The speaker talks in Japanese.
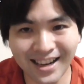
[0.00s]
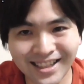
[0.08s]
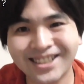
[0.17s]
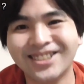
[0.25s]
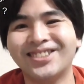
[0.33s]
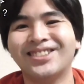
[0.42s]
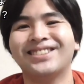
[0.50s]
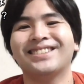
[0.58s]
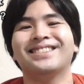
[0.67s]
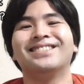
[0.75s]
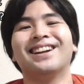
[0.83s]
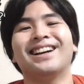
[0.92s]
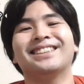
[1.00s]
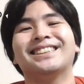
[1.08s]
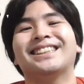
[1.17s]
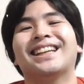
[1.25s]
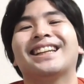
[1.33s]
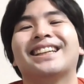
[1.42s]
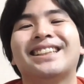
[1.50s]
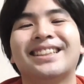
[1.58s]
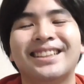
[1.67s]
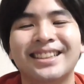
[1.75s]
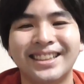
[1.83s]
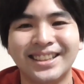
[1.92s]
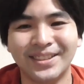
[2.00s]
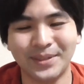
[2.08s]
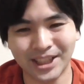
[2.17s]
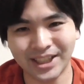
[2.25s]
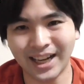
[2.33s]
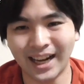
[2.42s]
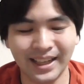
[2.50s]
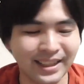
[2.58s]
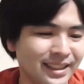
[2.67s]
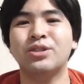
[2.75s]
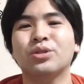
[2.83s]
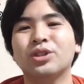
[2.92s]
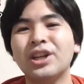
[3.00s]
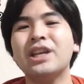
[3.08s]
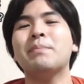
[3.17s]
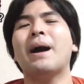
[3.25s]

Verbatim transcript: はい。ご覧いただきました。ちょうどね、